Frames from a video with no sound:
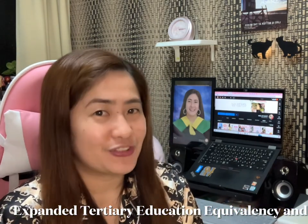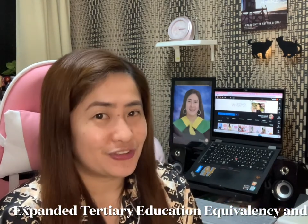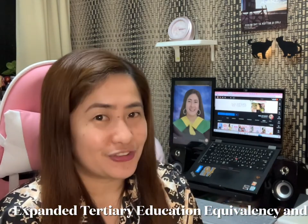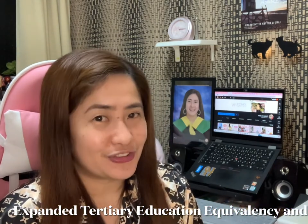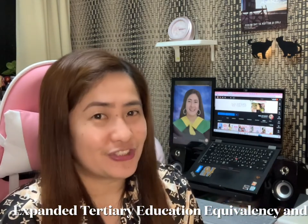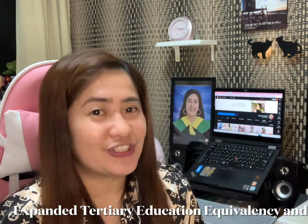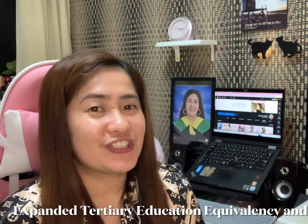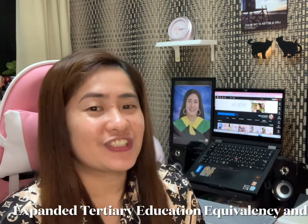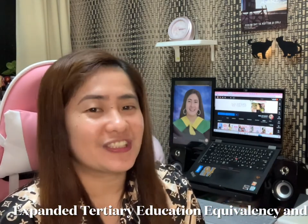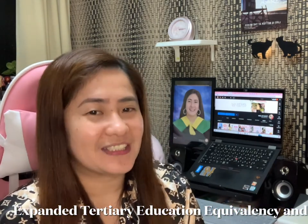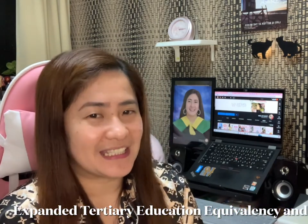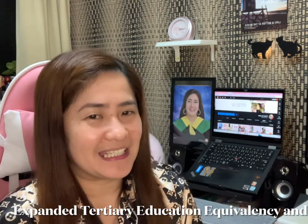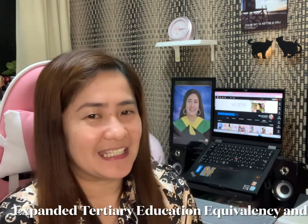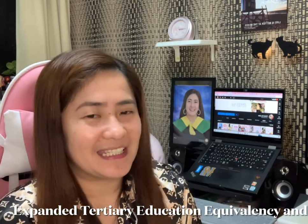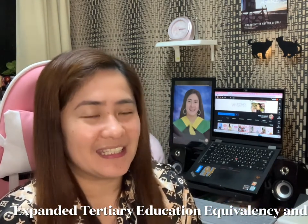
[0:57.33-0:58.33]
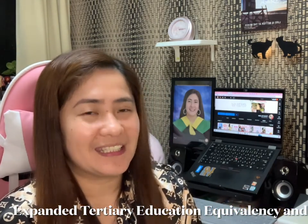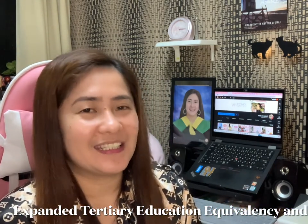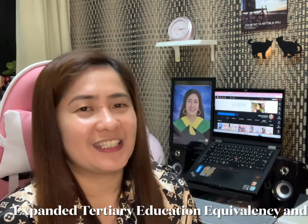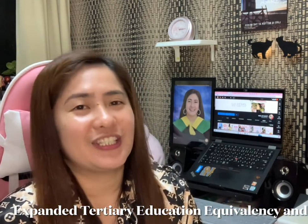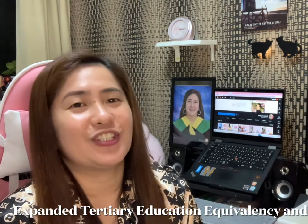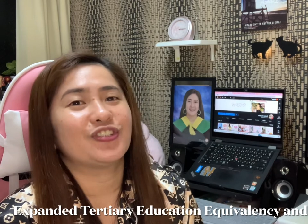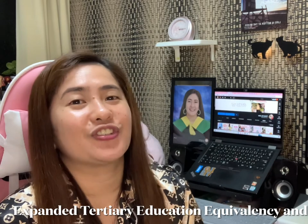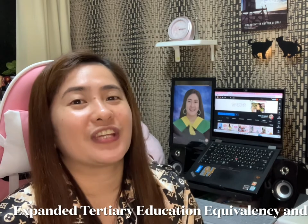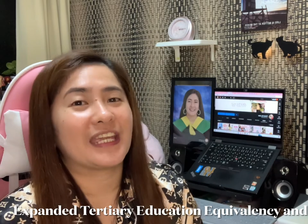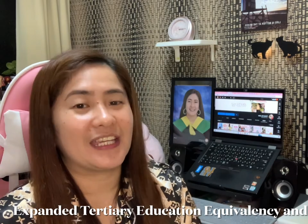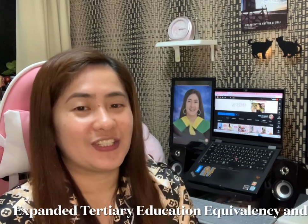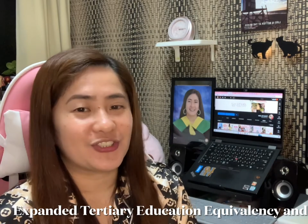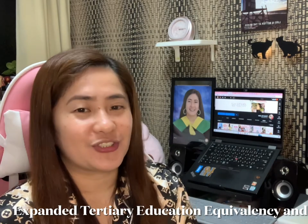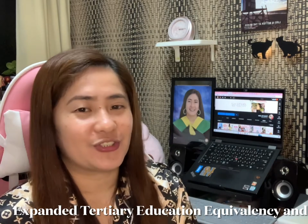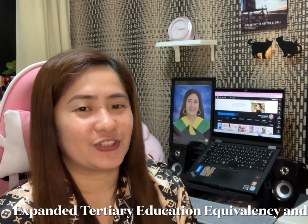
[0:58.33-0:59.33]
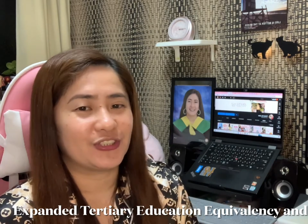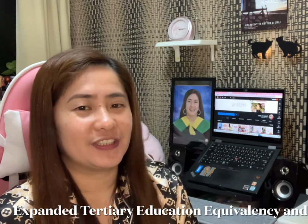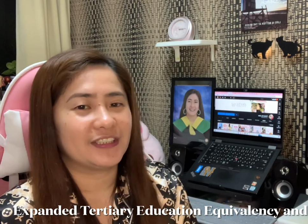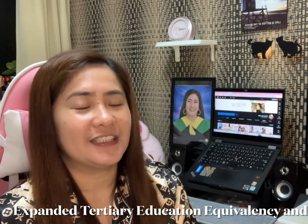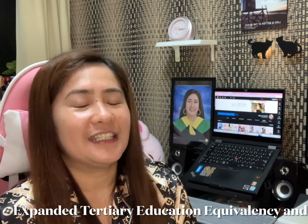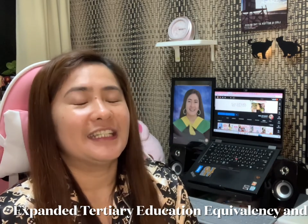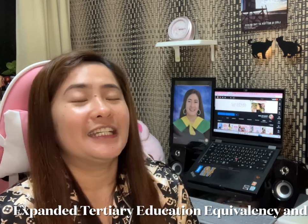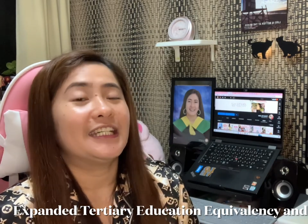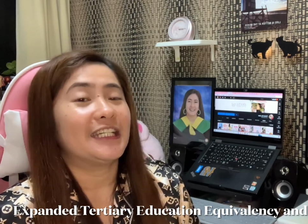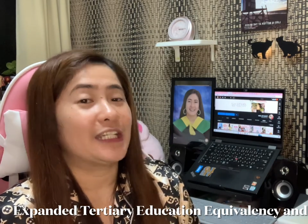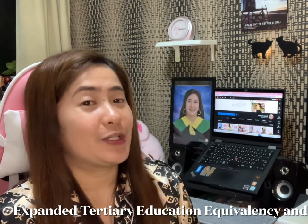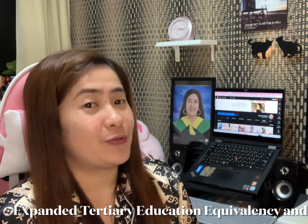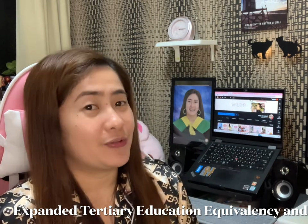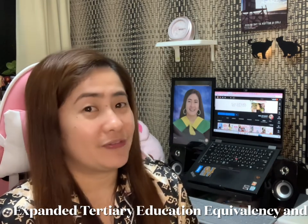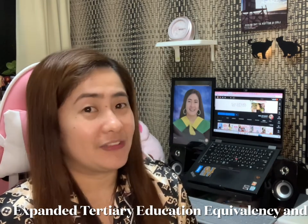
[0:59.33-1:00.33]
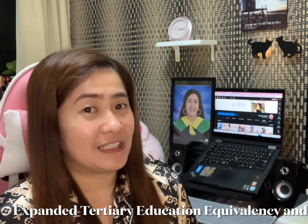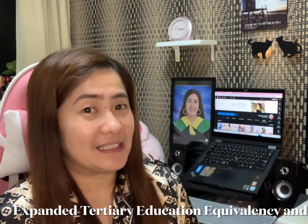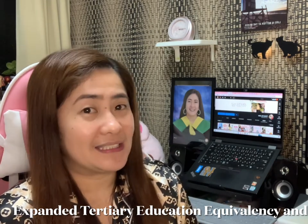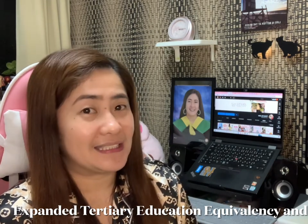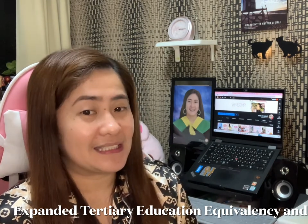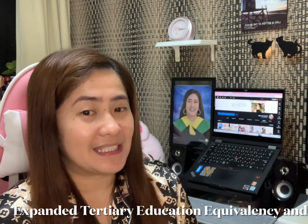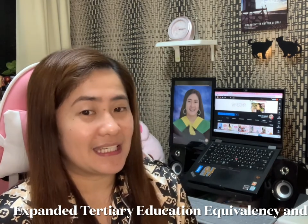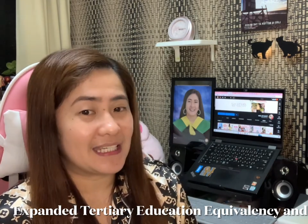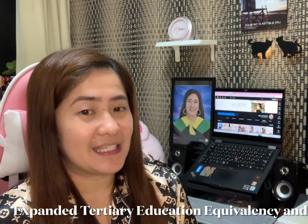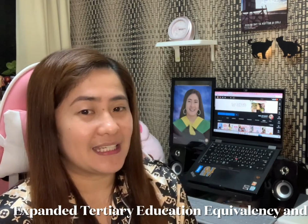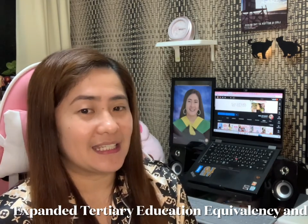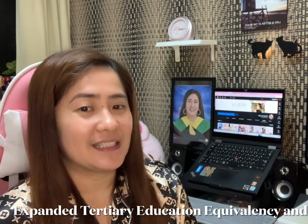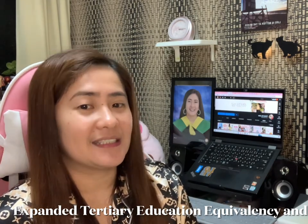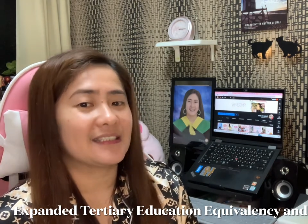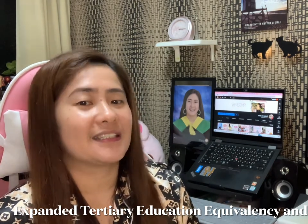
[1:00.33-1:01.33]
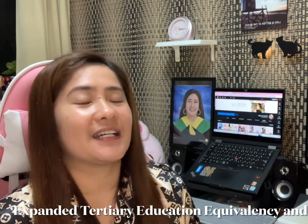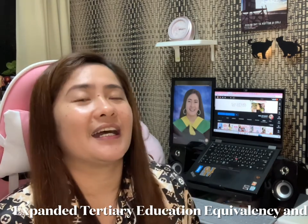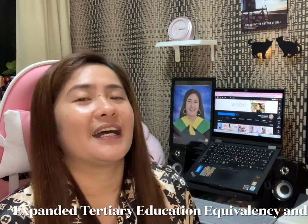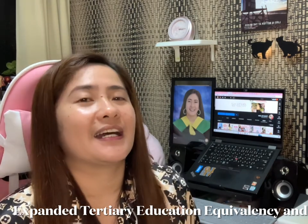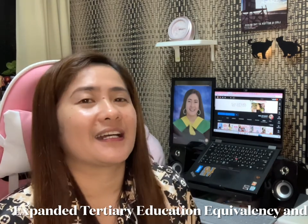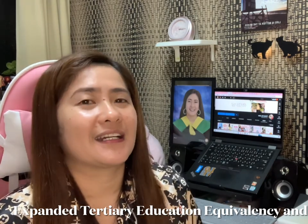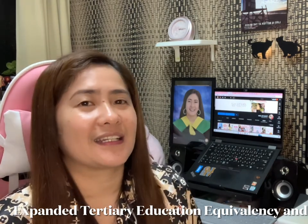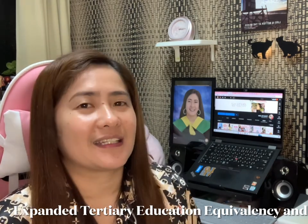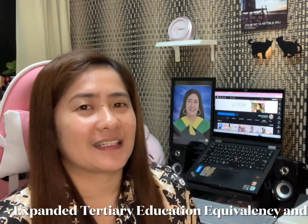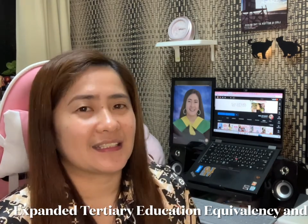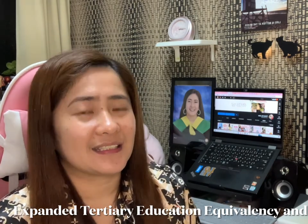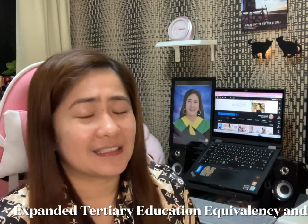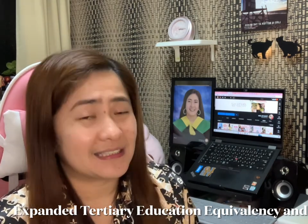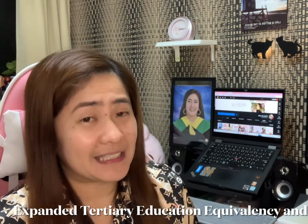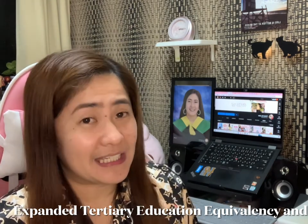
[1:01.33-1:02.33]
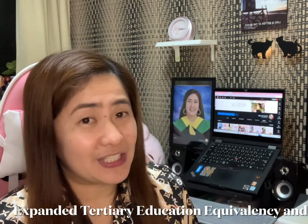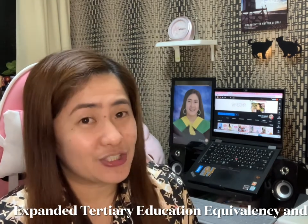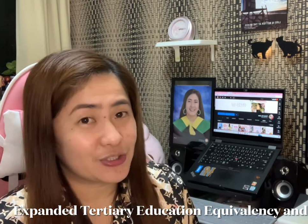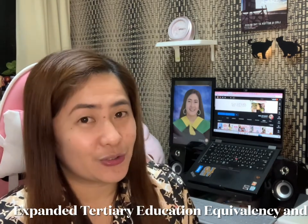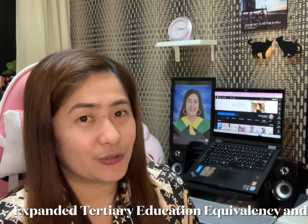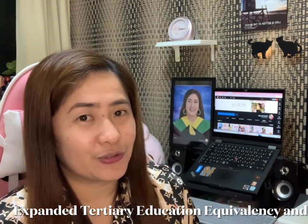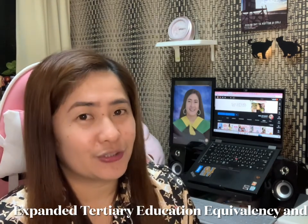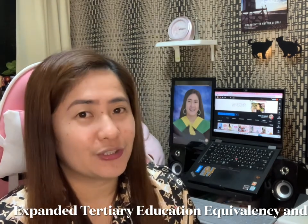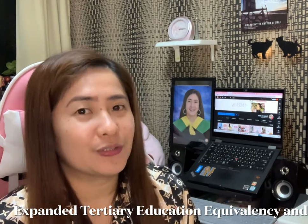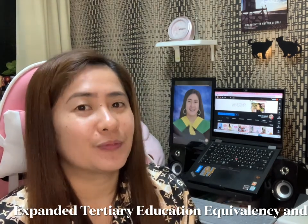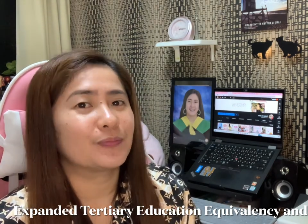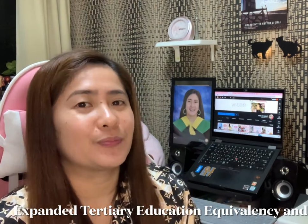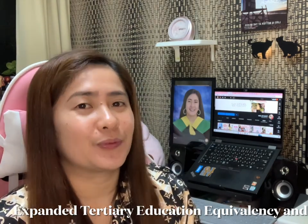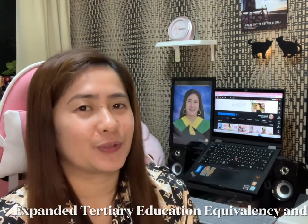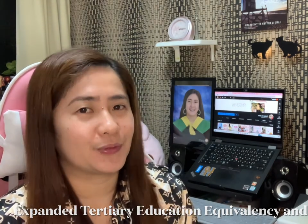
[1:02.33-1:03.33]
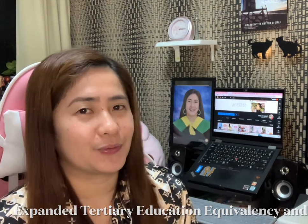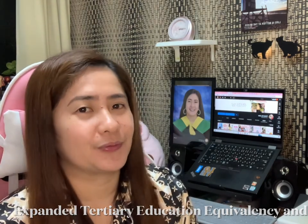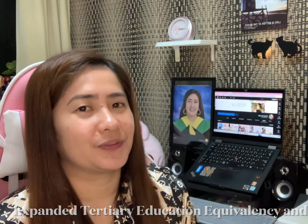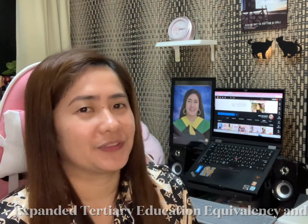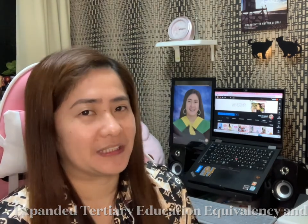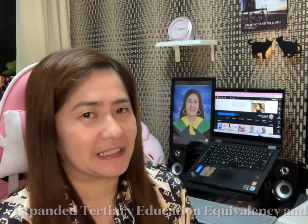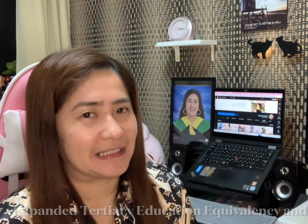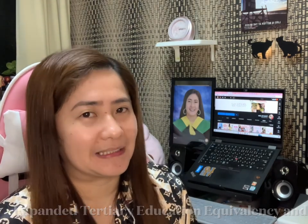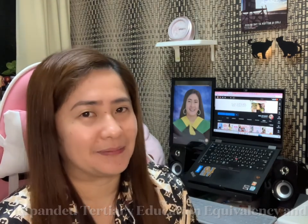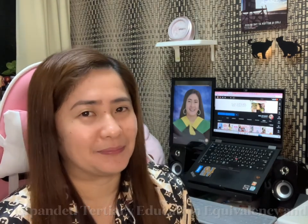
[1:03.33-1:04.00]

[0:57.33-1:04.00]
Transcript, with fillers: Tertiary Education Equivalency and Accreditation Program.